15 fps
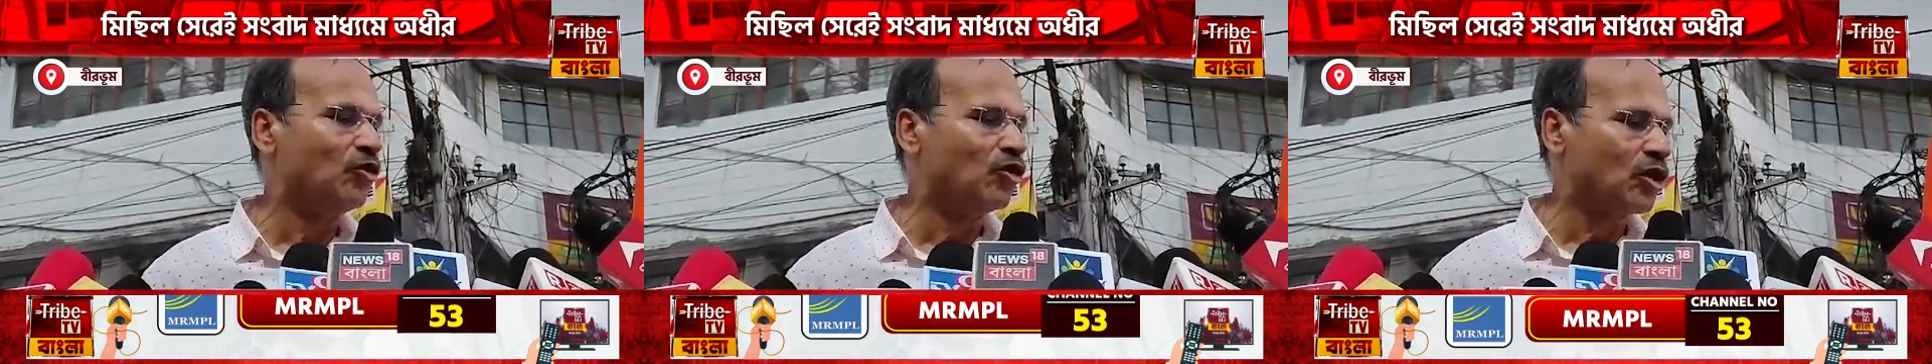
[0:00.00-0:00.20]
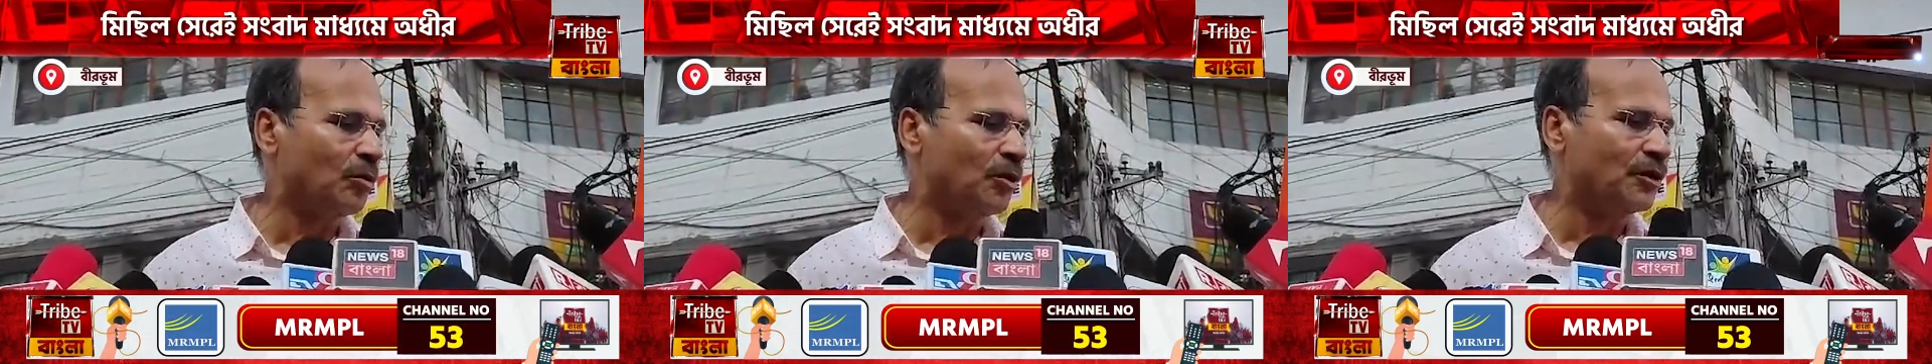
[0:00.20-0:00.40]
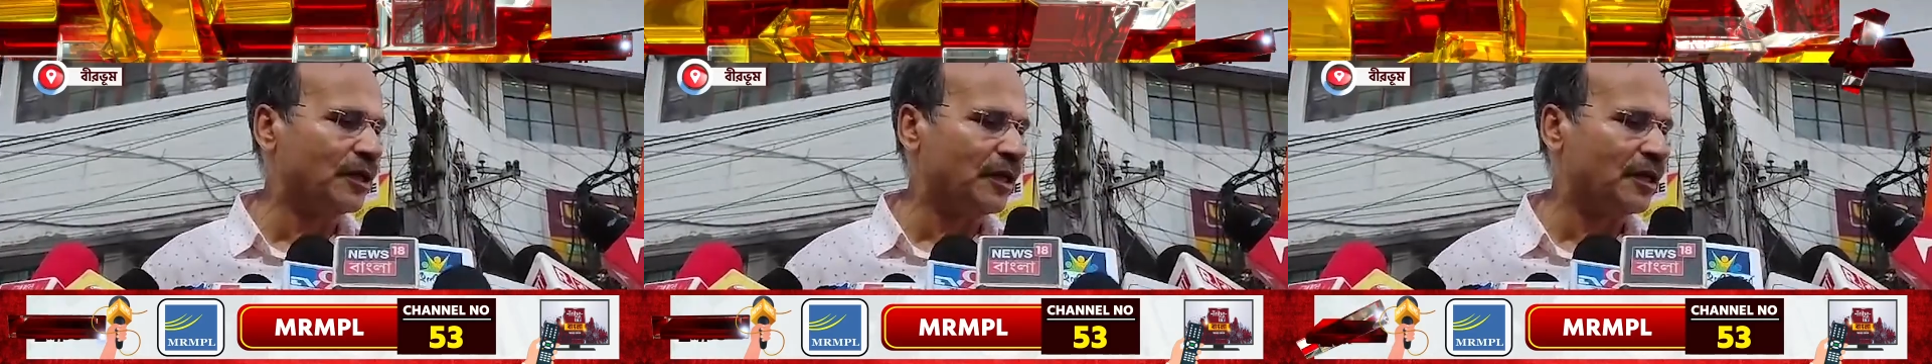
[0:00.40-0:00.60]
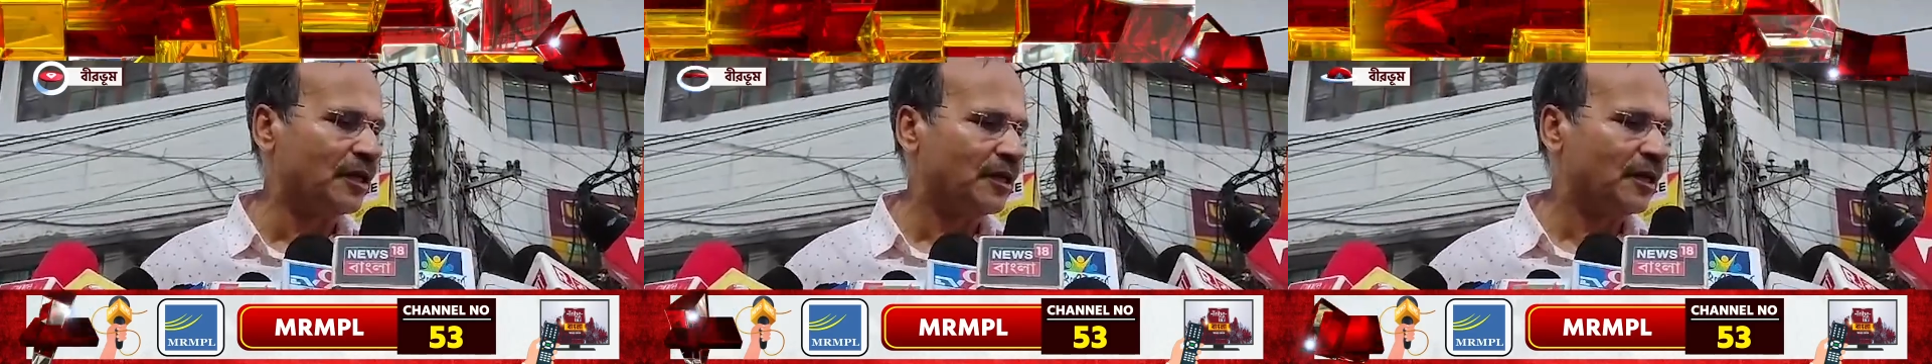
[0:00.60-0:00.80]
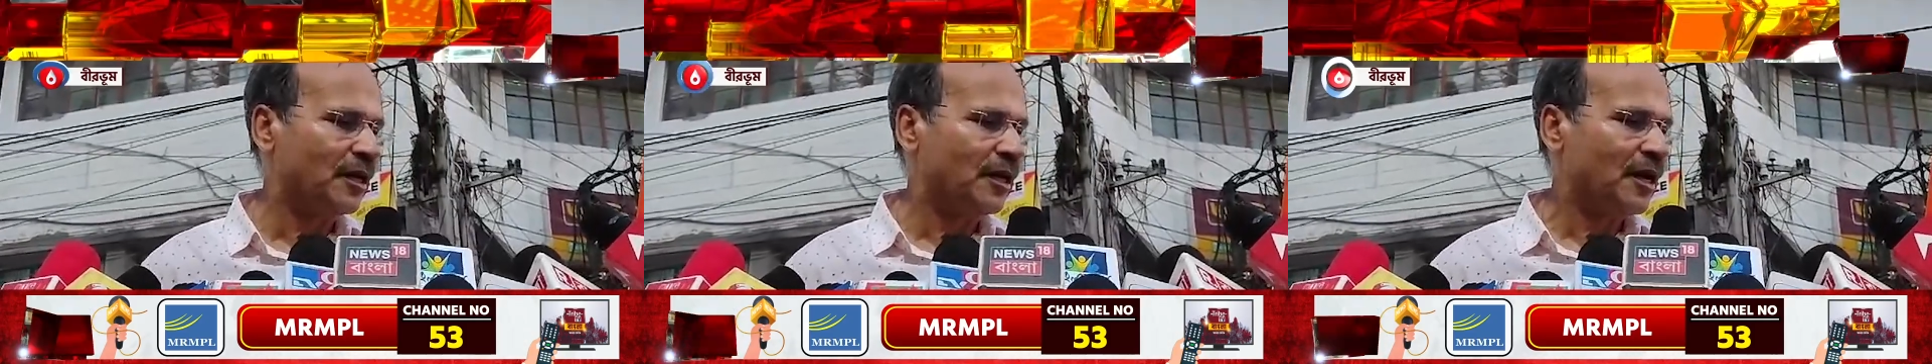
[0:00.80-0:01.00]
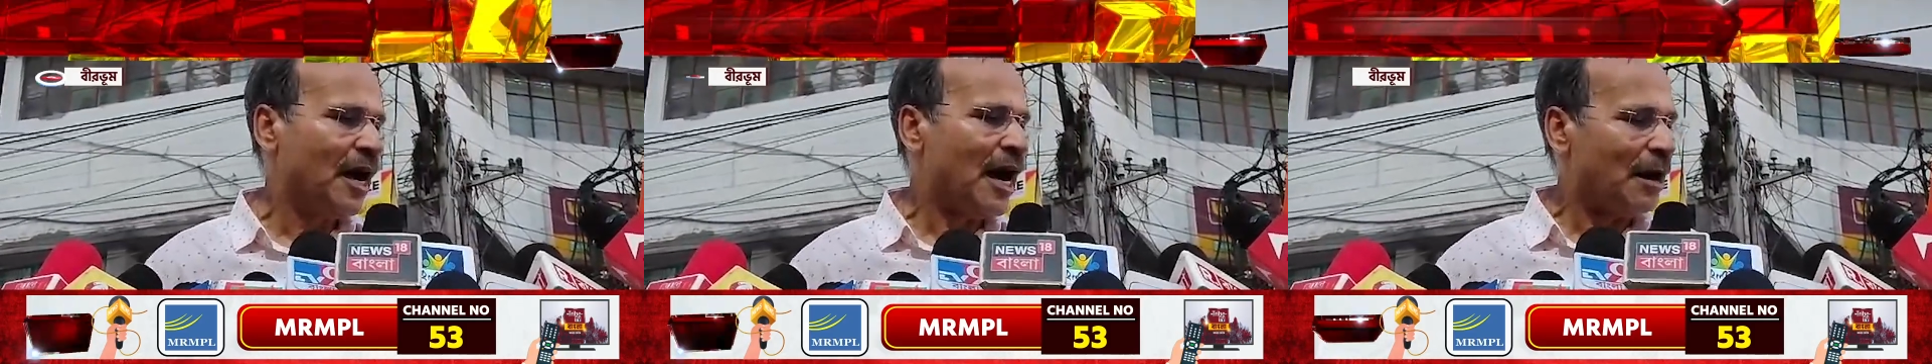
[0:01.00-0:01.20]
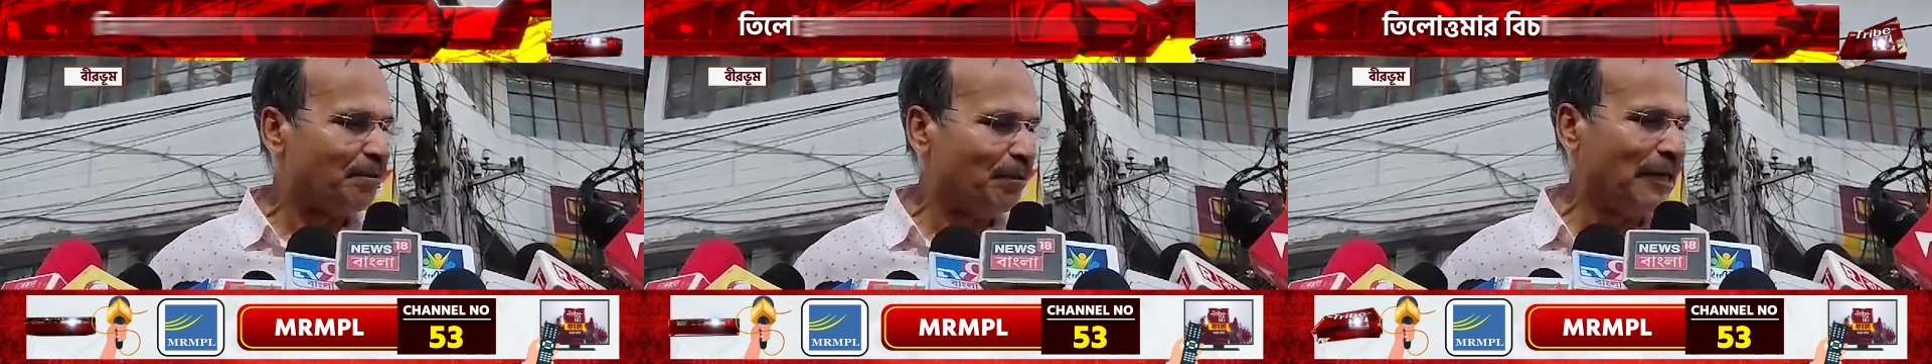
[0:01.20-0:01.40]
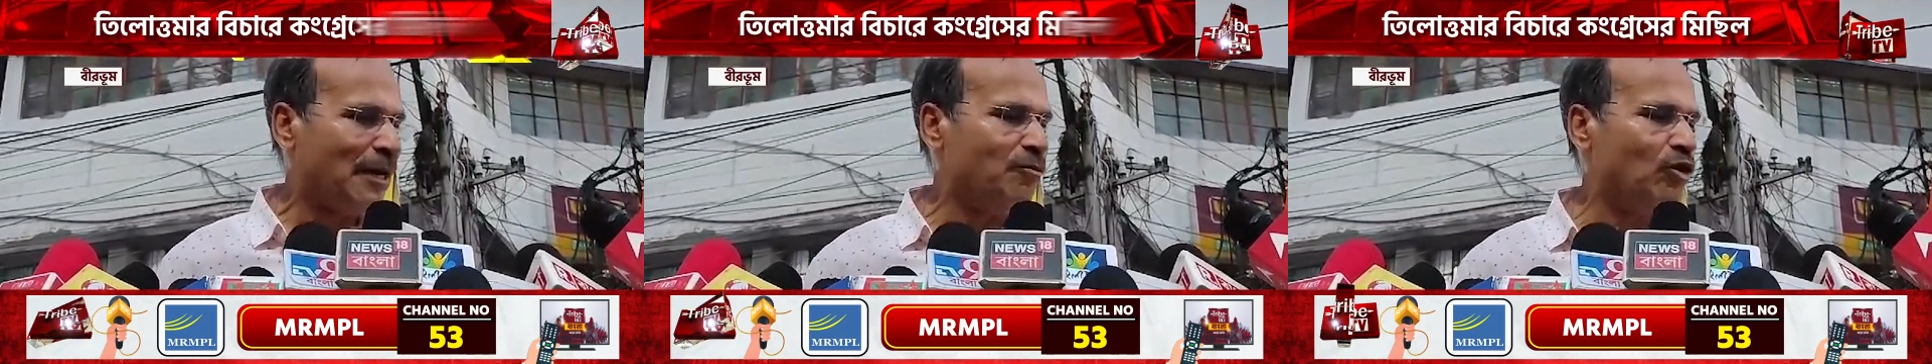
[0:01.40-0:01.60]
মুখ্যমন্ত্রী
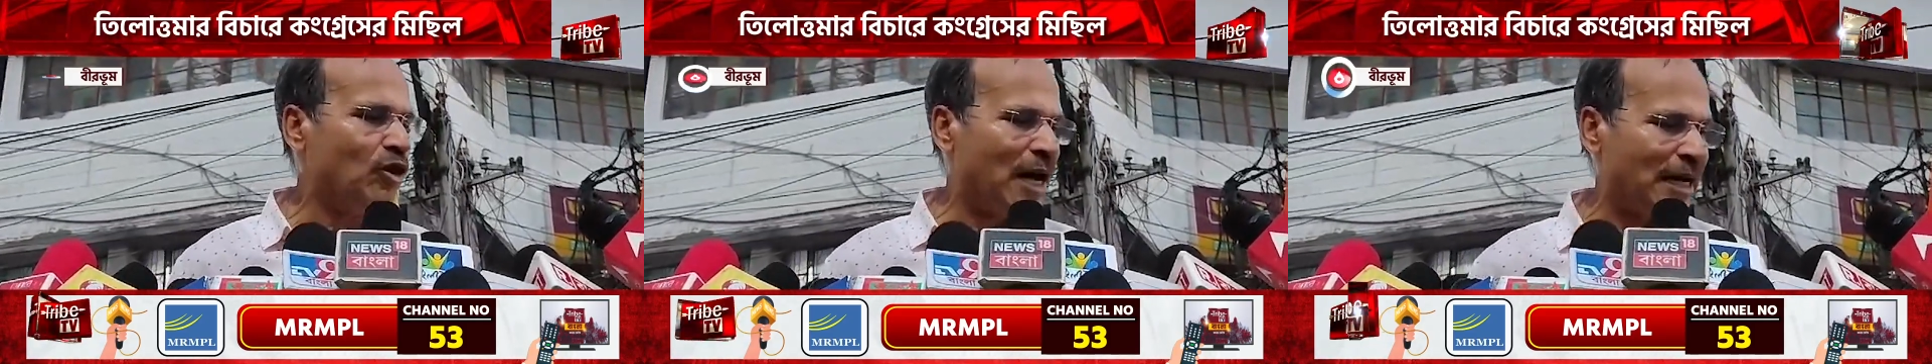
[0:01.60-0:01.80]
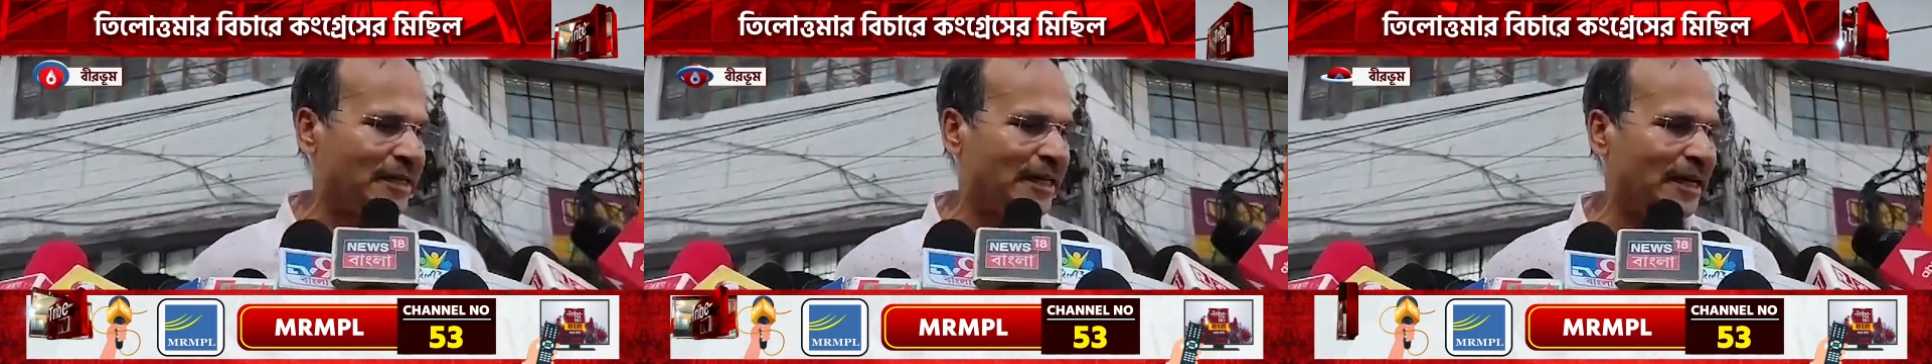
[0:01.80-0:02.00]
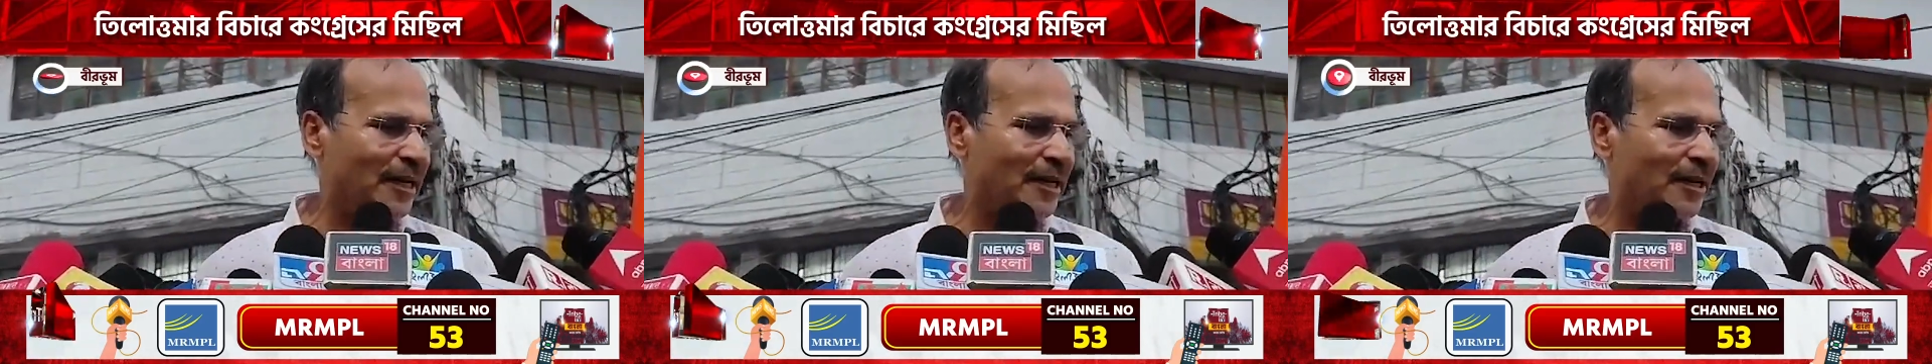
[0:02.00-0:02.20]
আপনাদের মনে আছে